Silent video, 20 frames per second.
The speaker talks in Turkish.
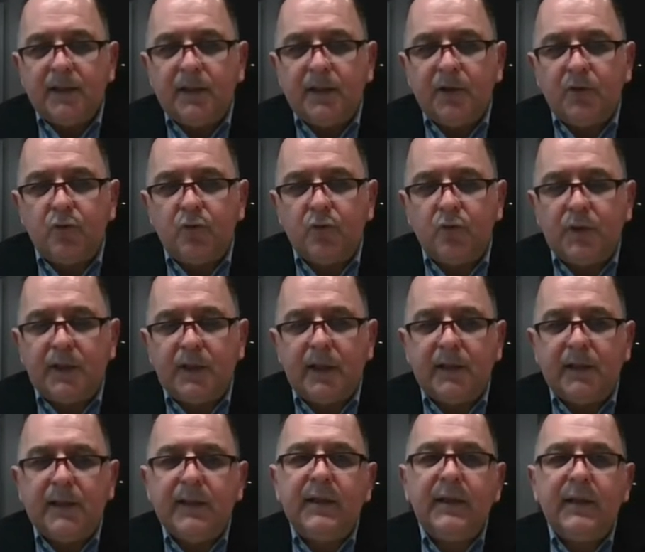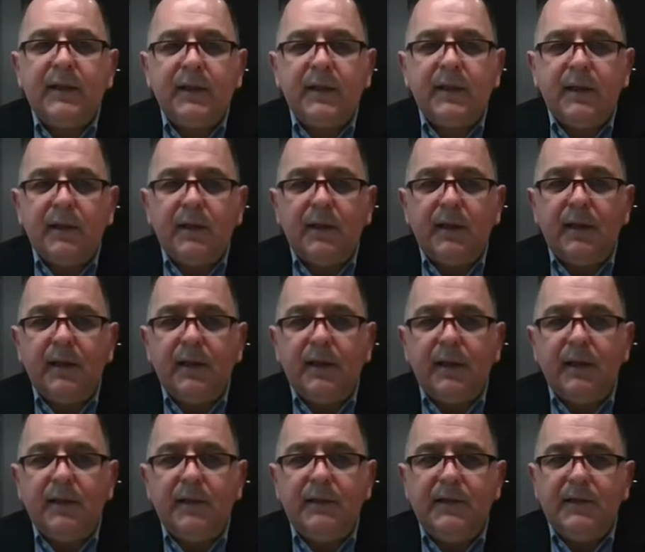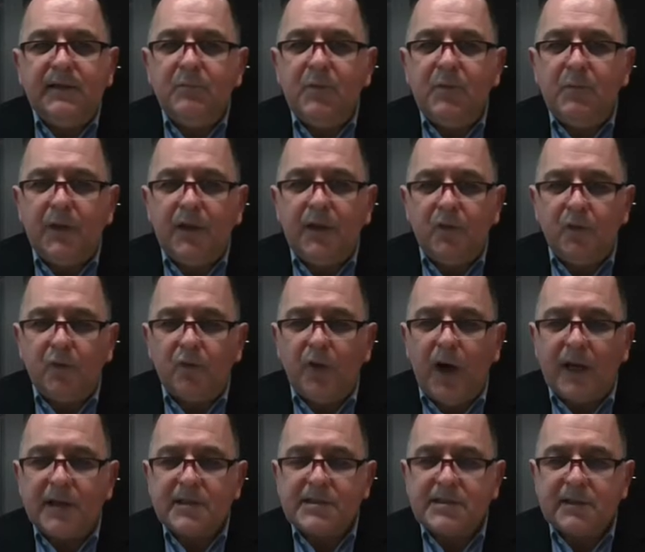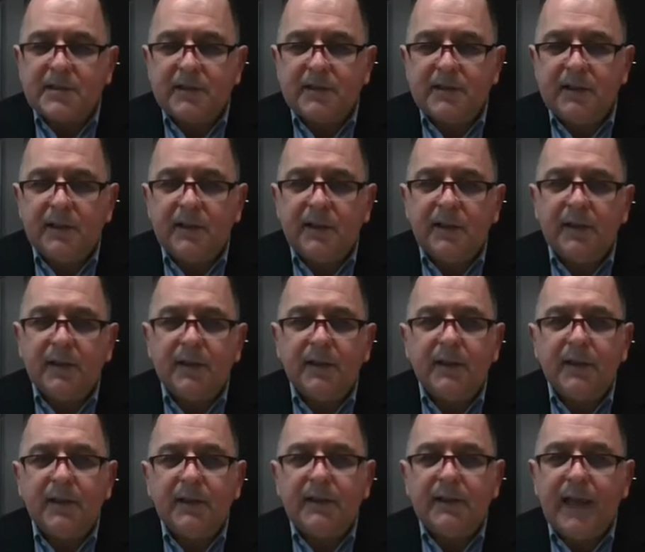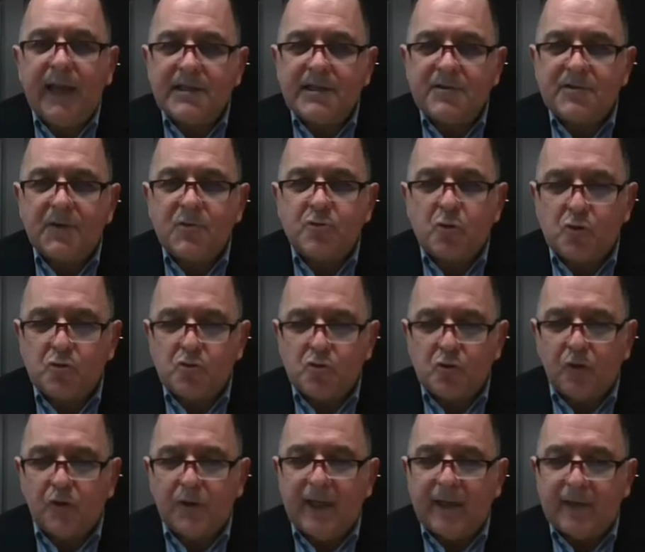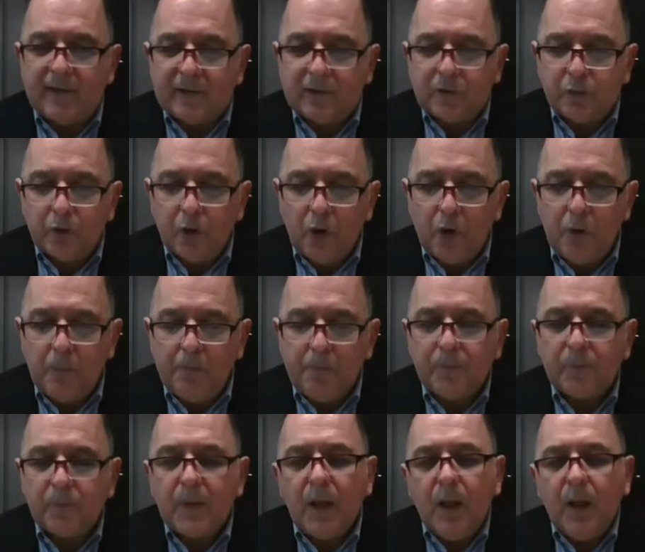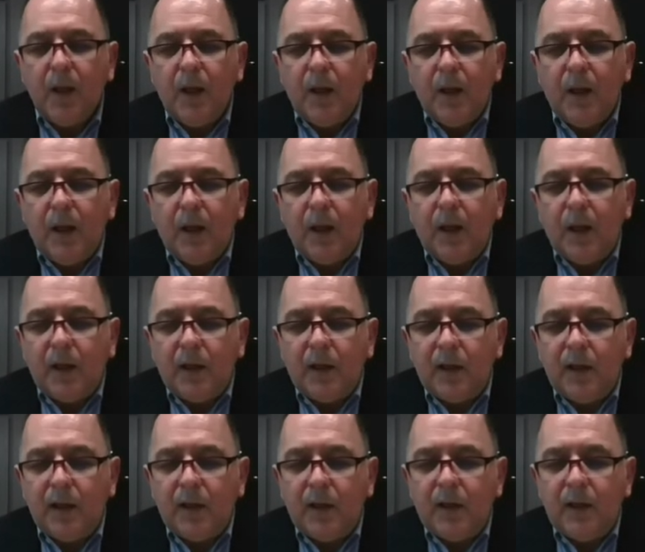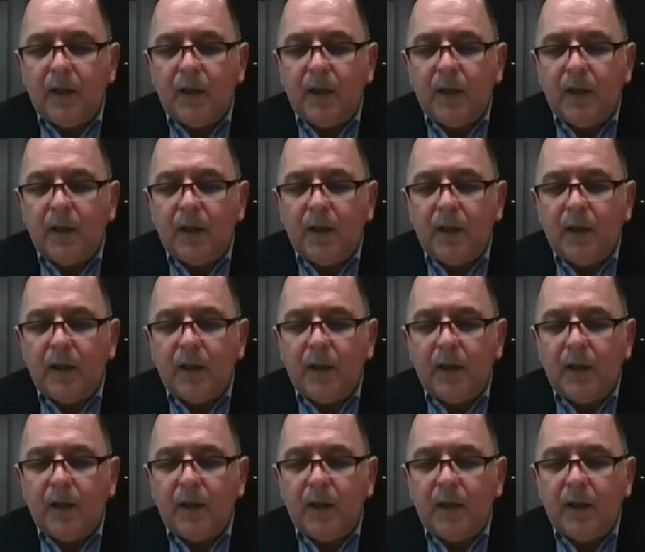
e, Türkiye'de e, 20 milyonu aşkın e, genç ve çocuk yer alıyor. E,